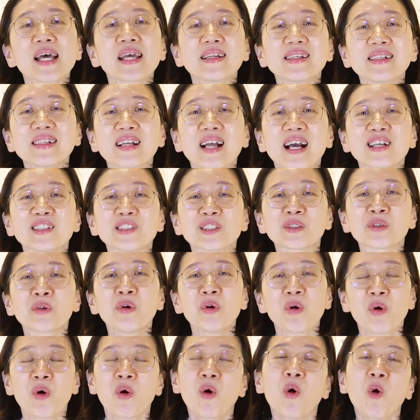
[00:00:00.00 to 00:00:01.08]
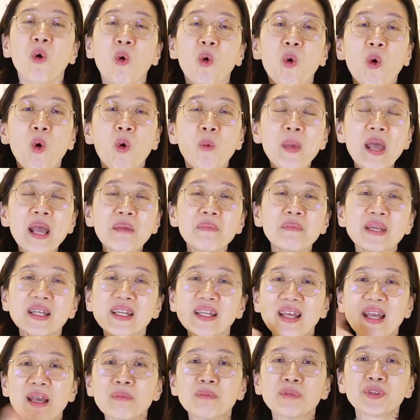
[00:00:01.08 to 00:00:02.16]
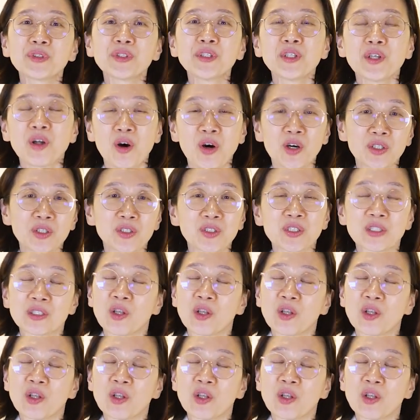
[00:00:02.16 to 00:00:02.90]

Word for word: 쌀을 가지고 500ml의 물을 넣어,